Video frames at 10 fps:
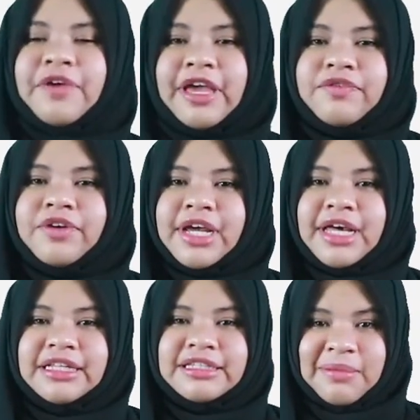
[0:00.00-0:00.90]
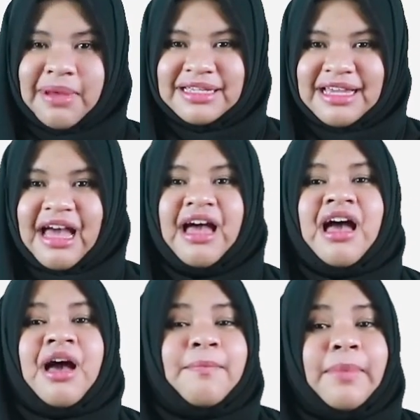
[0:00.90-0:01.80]
favorite. Sama aja.
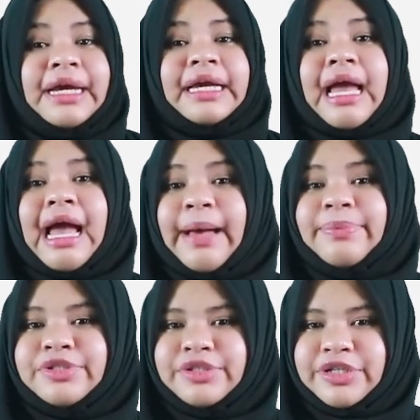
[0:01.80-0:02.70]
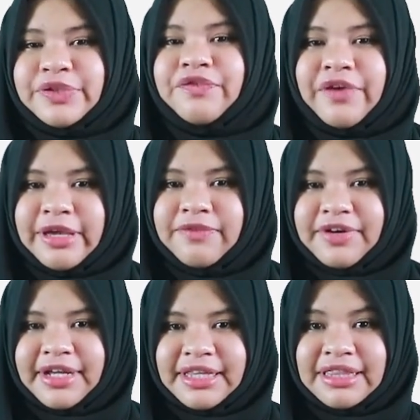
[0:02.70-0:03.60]
My absolute
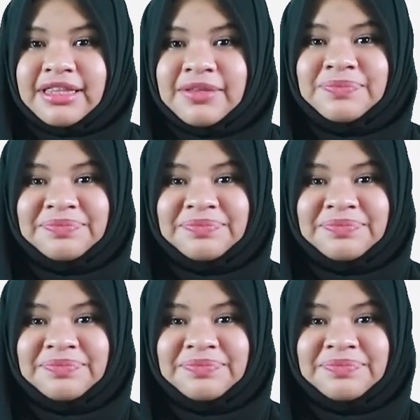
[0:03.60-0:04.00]
favorite.